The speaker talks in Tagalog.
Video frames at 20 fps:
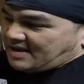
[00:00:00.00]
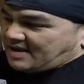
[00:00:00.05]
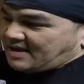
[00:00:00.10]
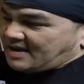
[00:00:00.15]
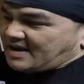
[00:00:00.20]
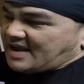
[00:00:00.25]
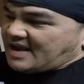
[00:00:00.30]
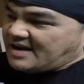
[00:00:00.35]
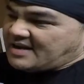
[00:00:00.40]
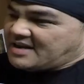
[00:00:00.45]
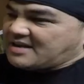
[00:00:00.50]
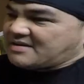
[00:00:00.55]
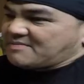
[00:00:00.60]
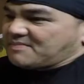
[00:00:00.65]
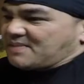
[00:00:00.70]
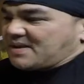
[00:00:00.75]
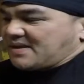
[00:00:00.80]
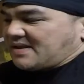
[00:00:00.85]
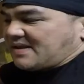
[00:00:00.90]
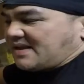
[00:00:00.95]
Let it
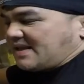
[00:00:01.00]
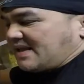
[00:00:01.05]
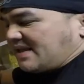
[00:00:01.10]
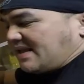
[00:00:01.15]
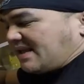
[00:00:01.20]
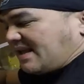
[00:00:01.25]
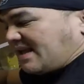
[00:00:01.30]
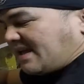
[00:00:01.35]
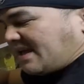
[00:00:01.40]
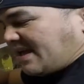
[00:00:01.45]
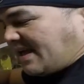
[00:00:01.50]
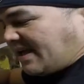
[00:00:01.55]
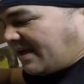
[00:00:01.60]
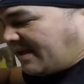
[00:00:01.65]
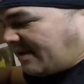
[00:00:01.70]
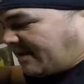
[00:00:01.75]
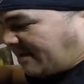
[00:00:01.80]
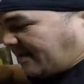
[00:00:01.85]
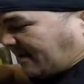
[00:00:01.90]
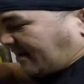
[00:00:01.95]
be.
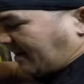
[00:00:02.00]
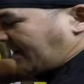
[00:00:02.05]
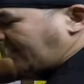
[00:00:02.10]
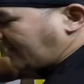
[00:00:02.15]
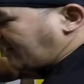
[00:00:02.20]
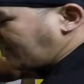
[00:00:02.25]
Let